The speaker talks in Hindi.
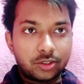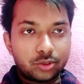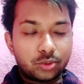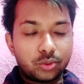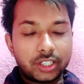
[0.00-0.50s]

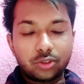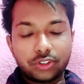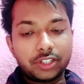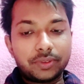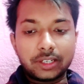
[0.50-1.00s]
तो हो गया
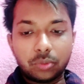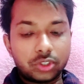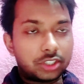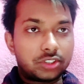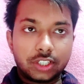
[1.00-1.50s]
थोड़ी देर पहले हम
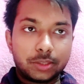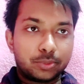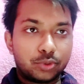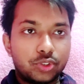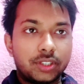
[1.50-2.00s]
लोग जस्ट घर
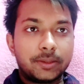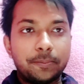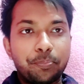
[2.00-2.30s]
पहुँचे